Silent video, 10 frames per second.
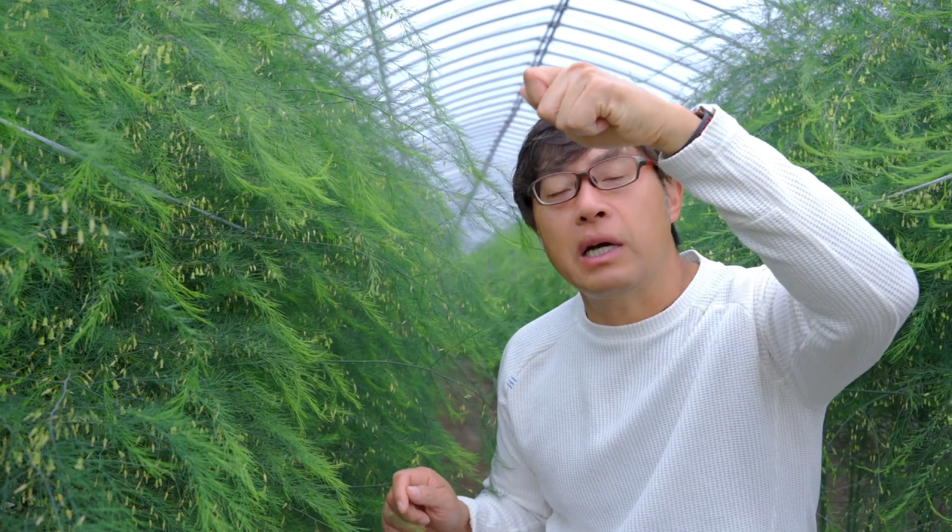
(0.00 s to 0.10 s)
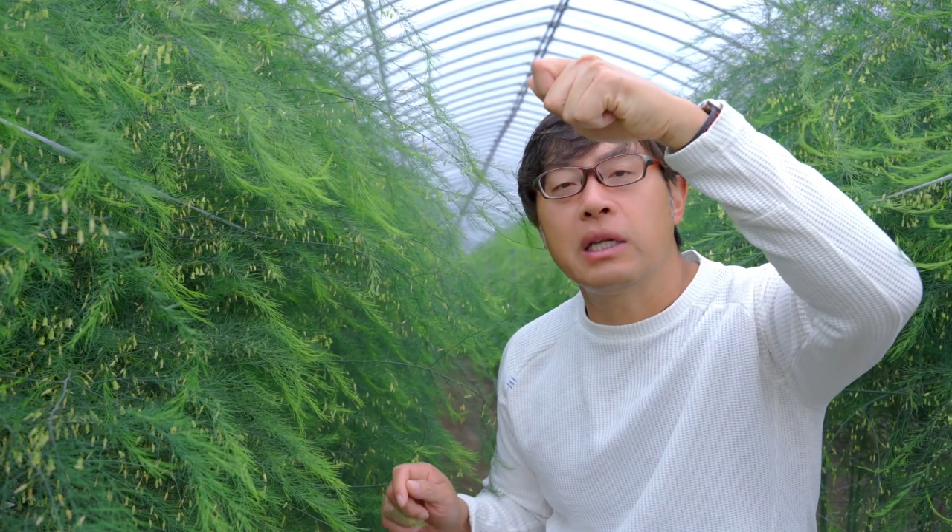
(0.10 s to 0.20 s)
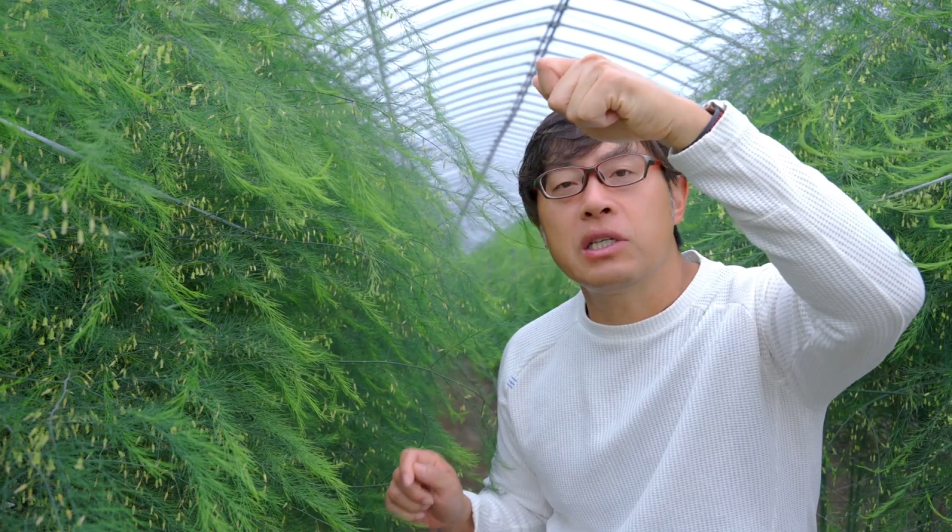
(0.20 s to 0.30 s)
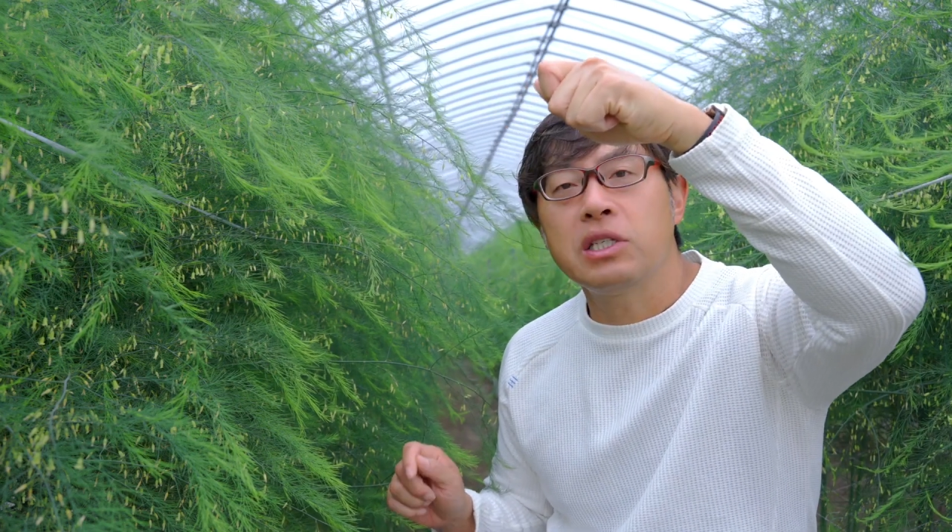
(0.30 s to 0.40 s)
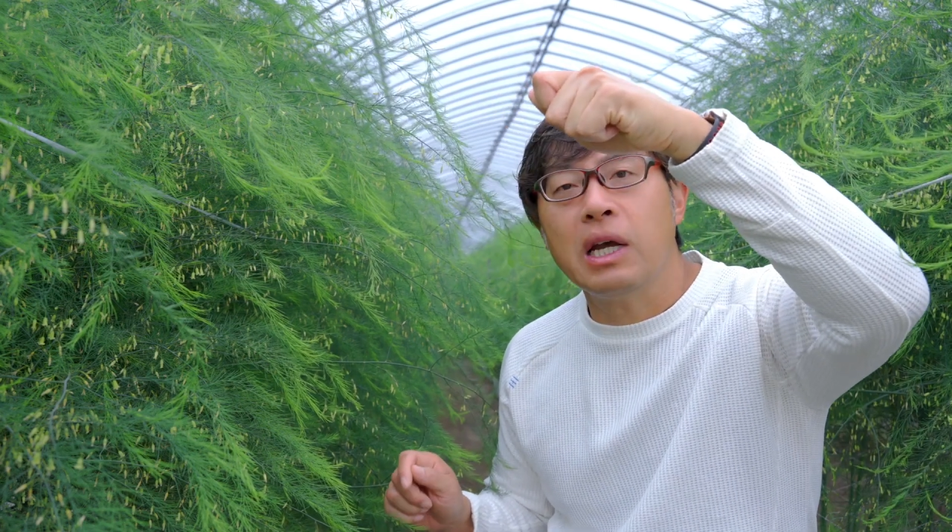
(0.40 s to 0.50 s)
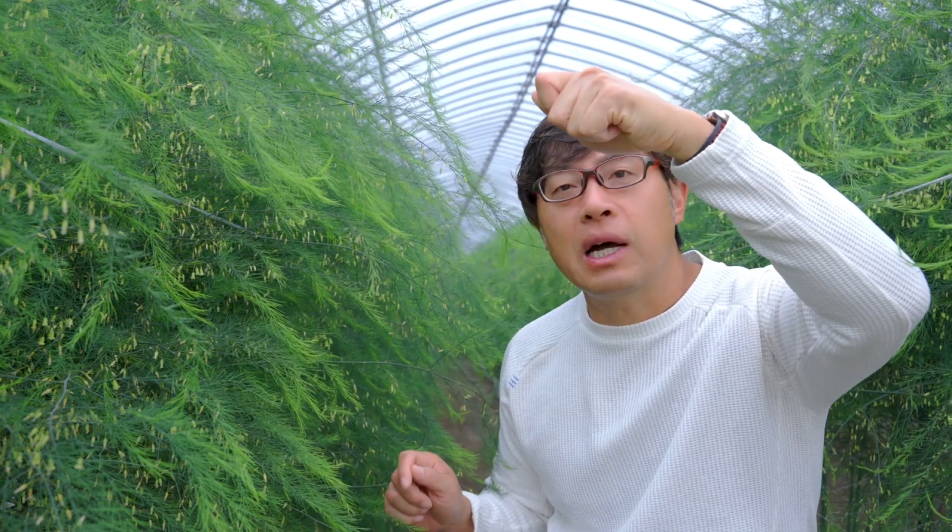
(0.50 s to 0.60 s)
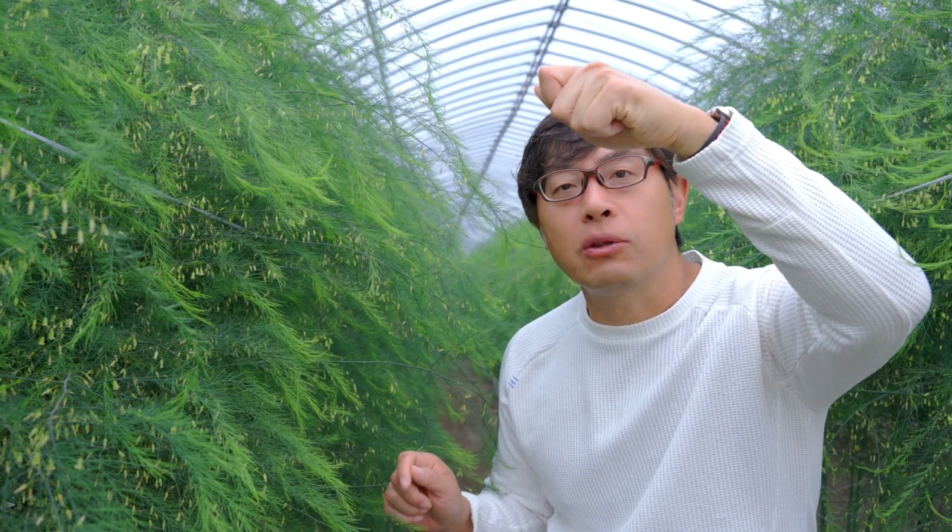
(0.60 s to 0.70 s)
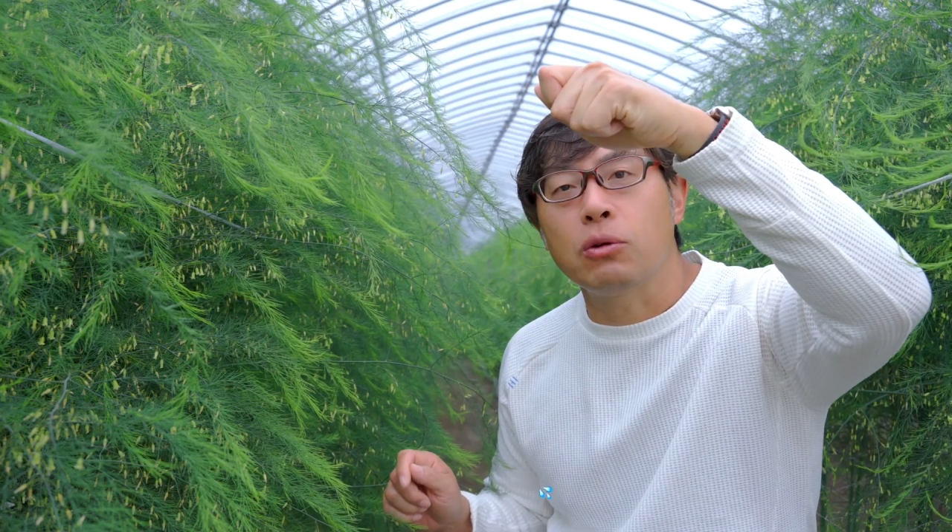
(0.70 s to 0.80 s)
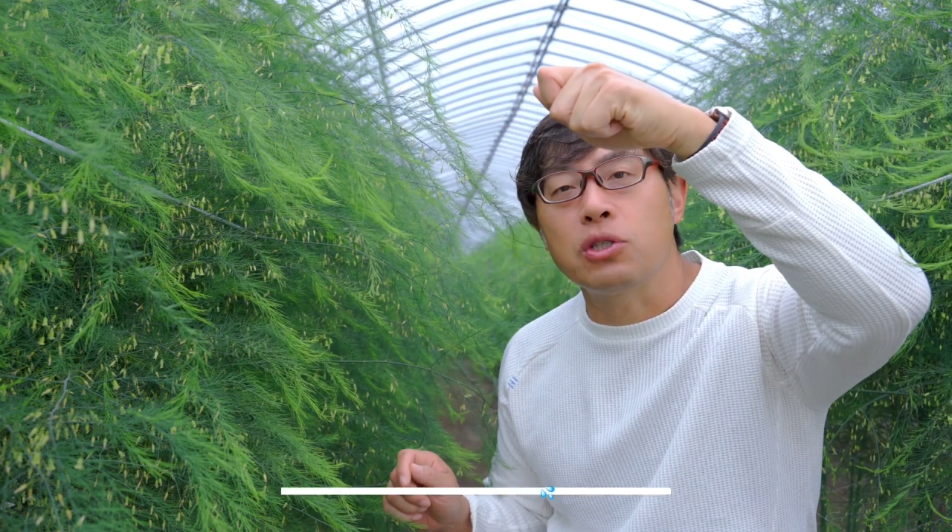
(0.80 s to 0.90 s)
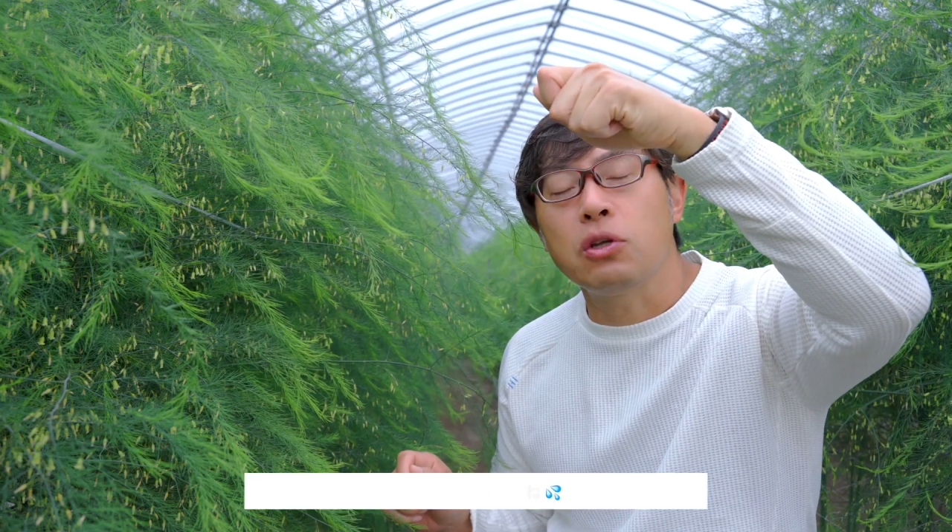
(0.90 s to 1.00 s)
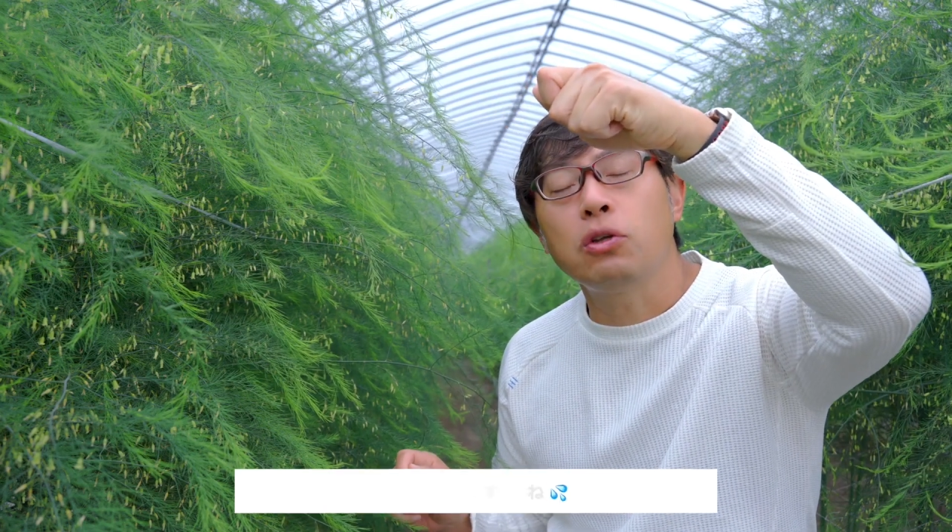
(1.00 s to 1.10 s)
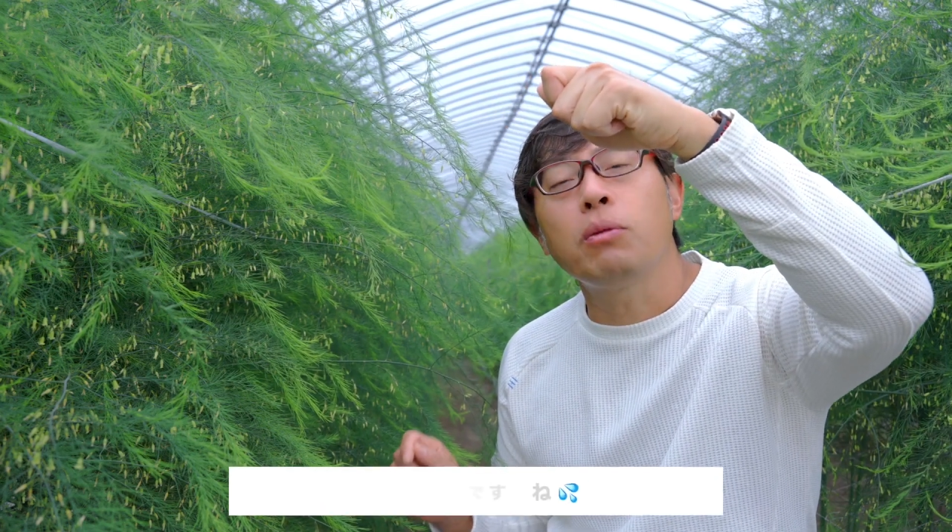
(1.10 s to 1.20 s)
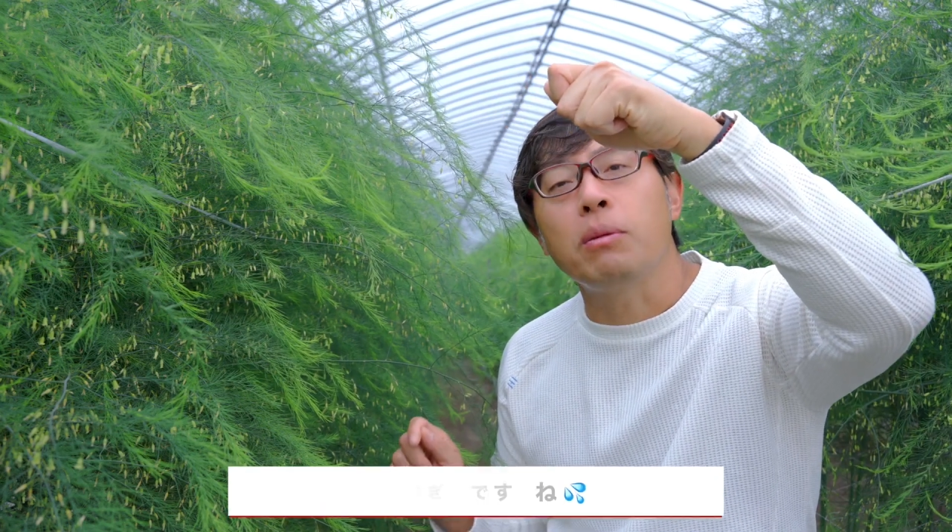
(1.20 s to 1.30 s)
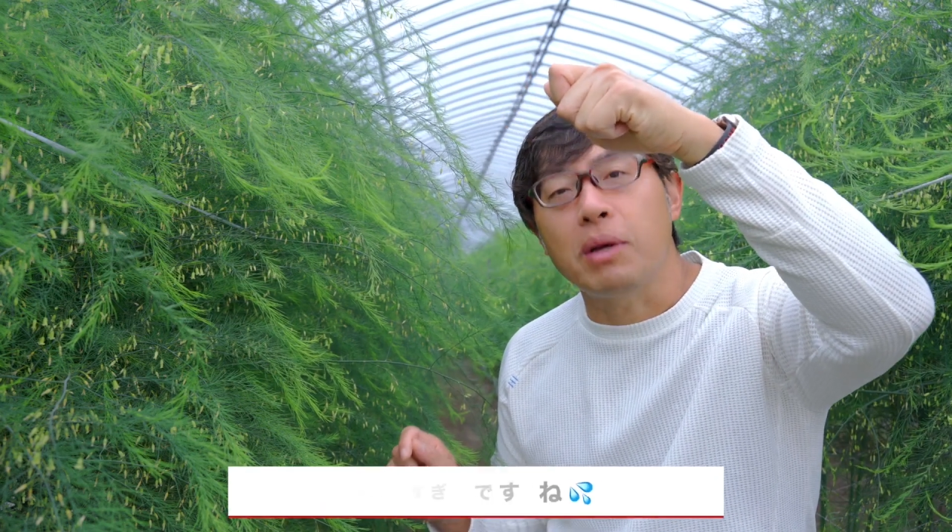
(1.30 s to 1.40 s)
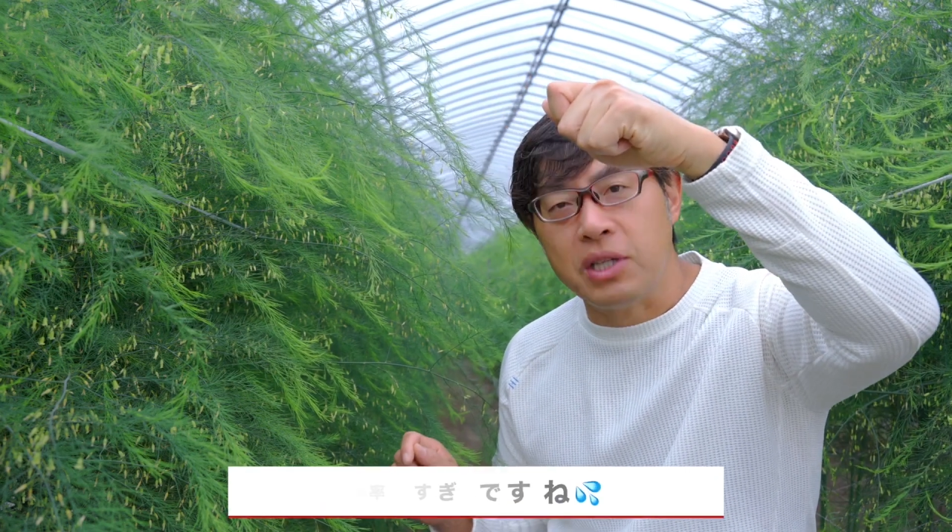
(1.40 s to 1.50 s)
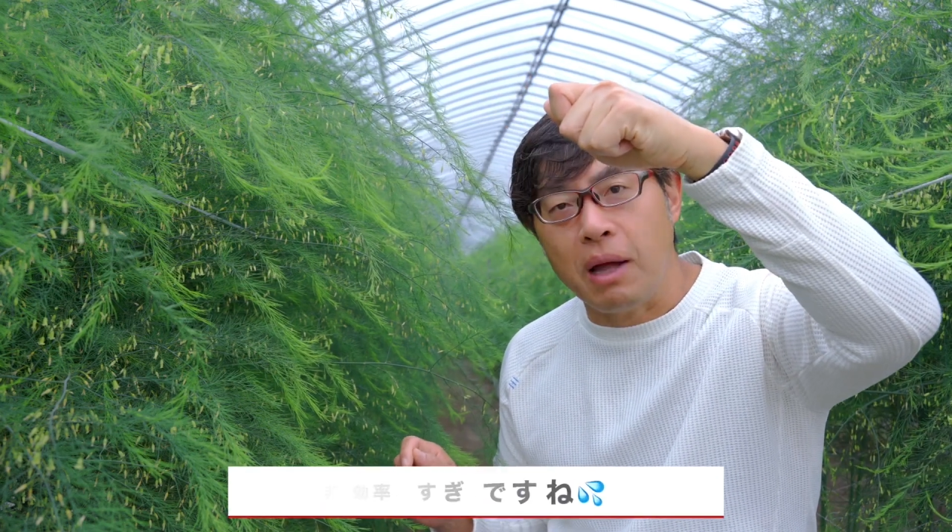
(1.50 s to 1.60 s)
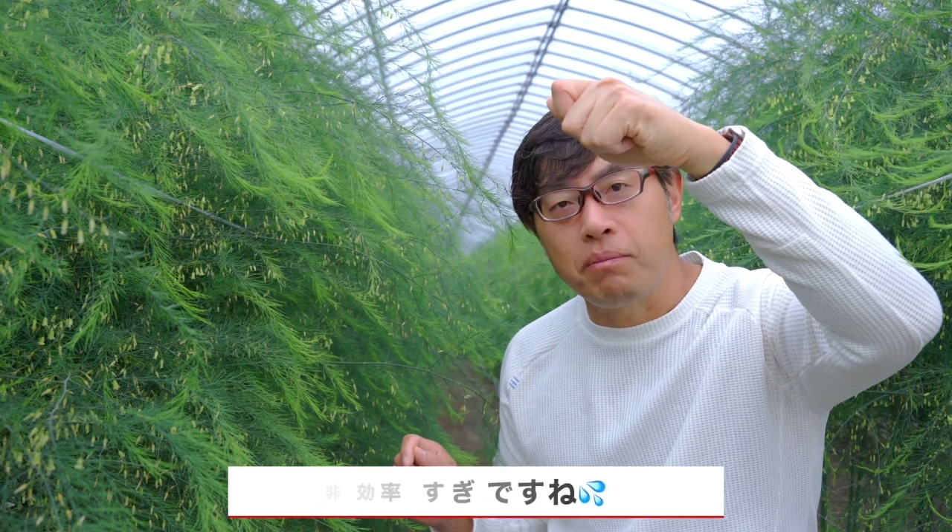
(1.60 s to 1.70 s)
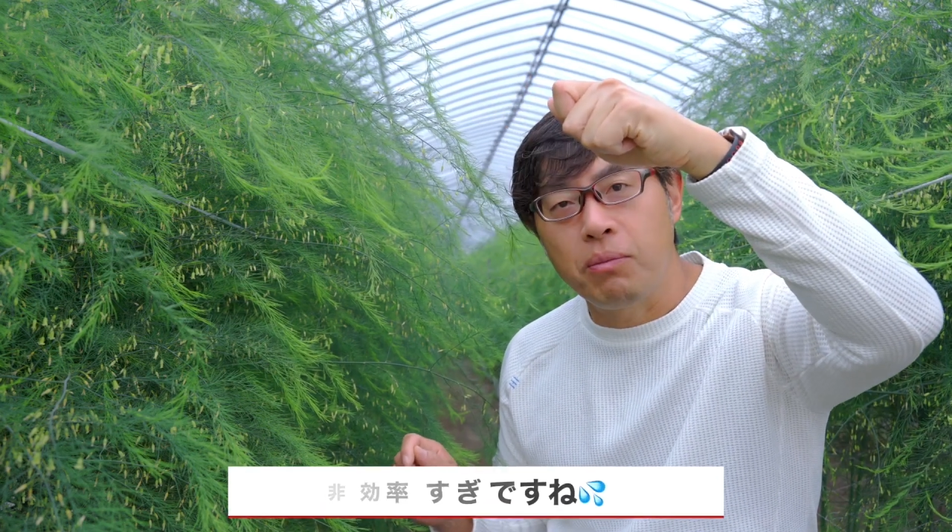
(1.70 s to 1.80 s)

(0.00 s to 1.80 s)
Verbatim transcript: 形でカットしてる人もいました